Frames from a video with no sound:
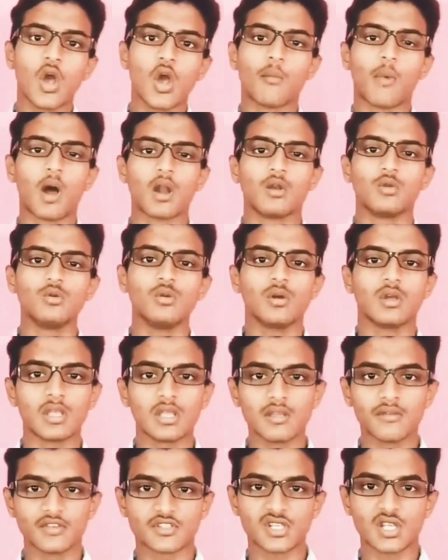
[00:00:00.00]
వాళ్ళు ఈ
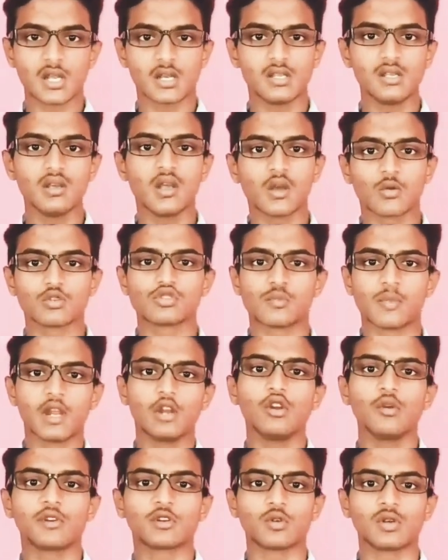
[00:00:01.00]
విషయాన్ని కొంచెం
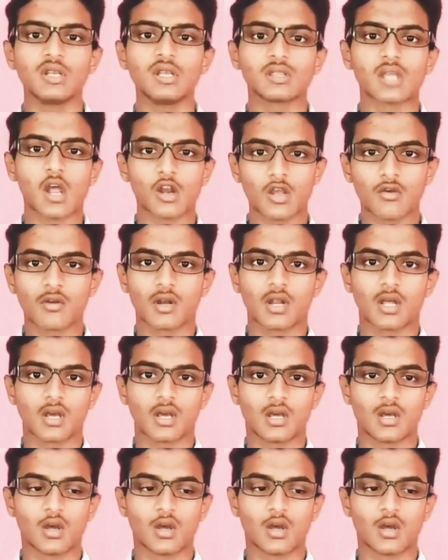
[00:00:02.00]
మైండ్లో పెట్టుకుని దానిలో ఏమన్నా